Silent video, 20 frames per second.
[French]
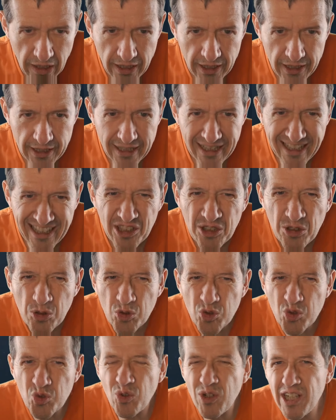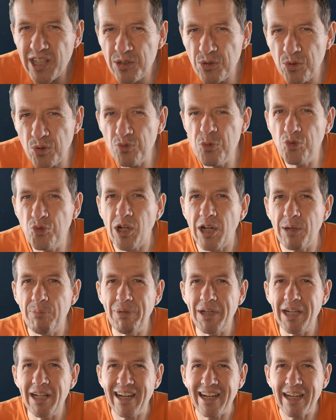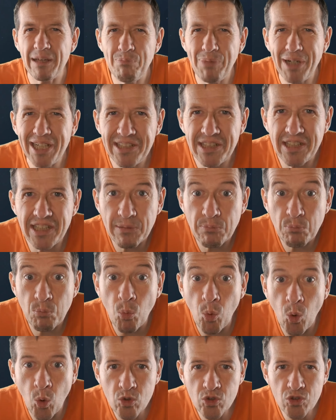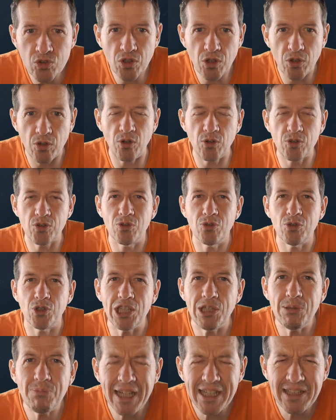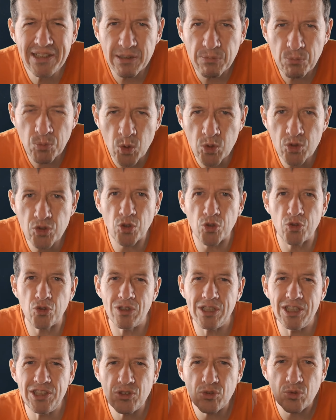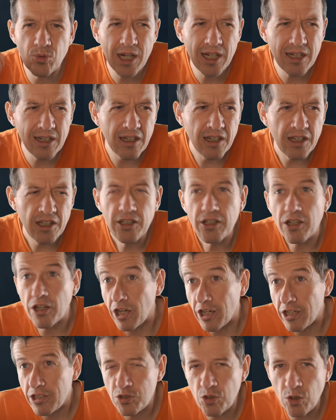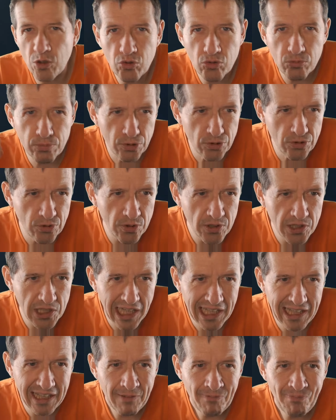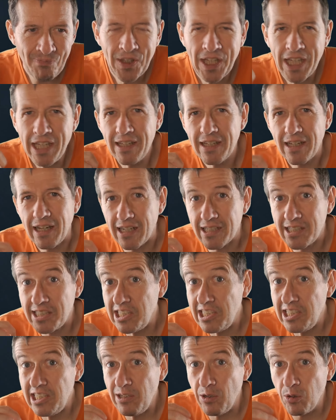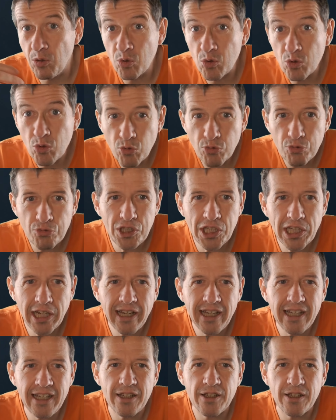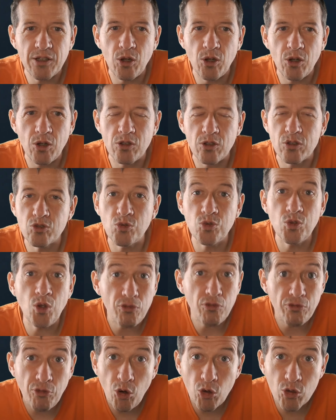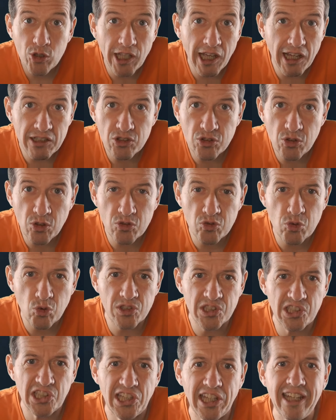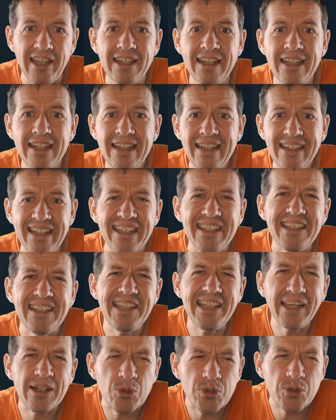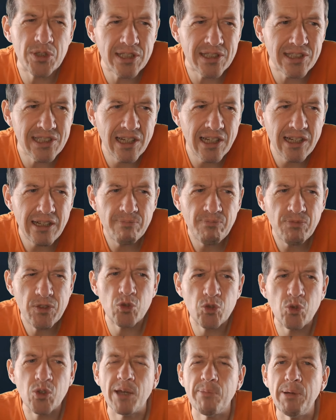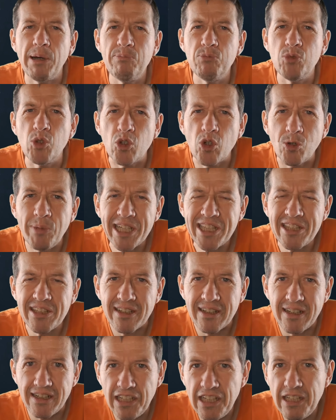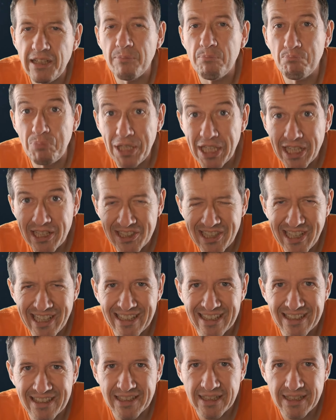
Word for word: Est-ce que cela ne vous rappellerait pas des monstres, entre guillemets, des monstres de l'histoire, récentes ou plus anciennes, à qui l'on confierait euh, son enfant en garde sans sourciller, et qui, à côté de ça, sont capables de commettre les pires actes